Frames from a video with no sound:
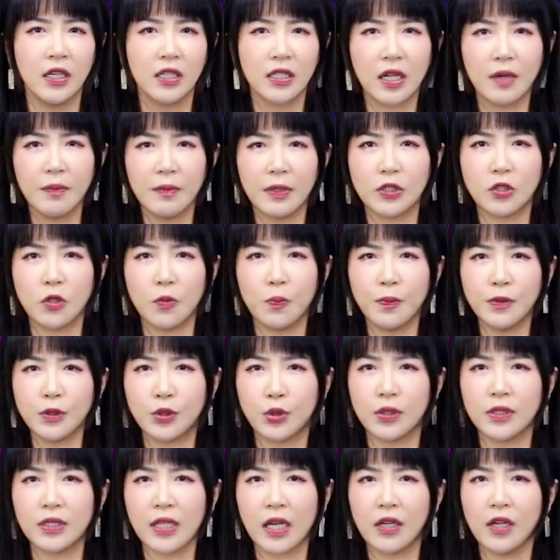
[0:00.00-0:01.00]
根本就不
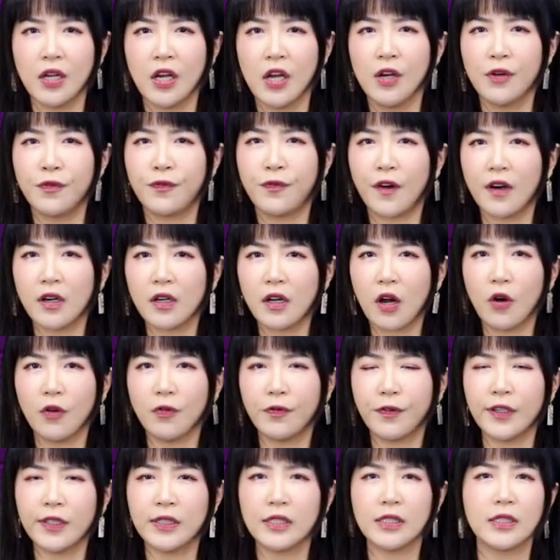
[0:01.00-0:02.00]
存在分高
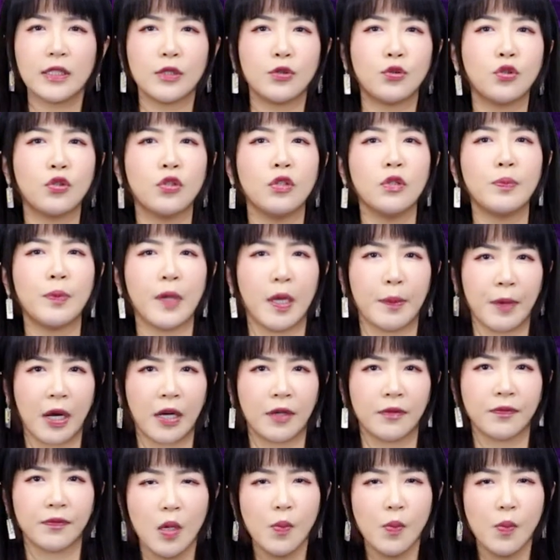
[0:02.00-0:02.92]
分低的区别嘛。